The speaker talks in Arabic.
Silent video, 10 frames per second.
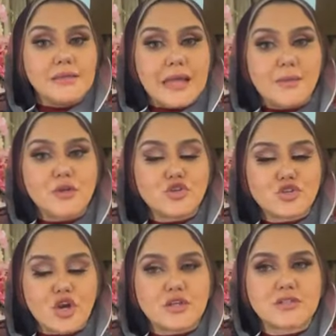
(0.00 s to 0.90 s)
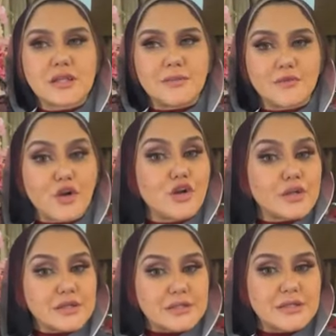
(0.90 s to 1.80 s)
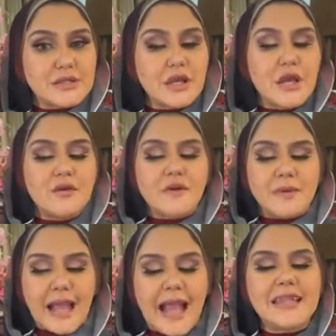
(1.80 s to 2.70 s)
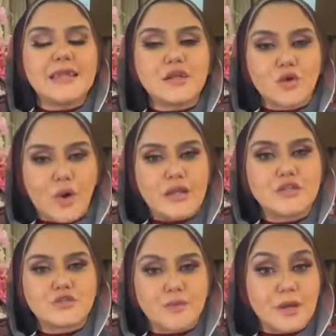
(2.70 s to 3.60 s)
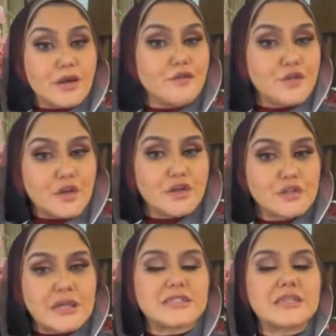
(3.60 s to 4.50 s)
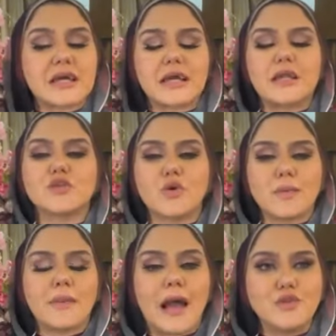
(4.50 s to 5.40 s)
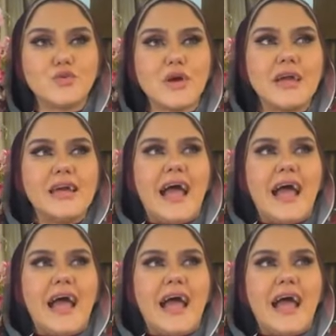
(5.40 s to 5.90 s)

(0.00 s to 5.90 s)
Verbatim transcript: دايما الشخص اللي بيفكر كتير فبيحلل كويس فبيعرف يقرا الناس ده غير ان هو بيبقى عنده